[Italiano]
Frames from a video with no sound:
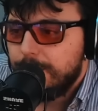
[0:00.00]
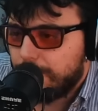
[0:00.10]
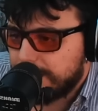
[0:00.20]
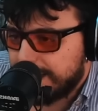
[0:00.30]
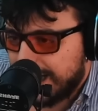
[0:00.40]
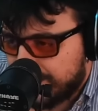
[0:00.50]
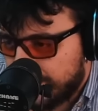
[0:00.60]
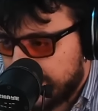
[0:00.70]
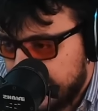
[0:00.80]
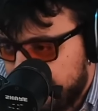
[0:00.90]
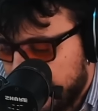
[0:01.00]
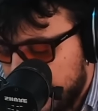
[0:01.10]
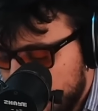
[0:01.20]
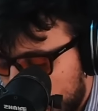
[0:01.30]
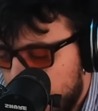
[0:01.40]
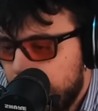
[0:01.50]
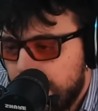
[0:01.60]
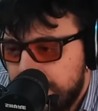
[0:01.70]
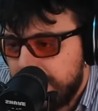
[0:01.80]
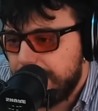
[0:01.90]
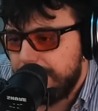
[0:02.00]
cosa che tra l'altro anche lì palle uomo mi,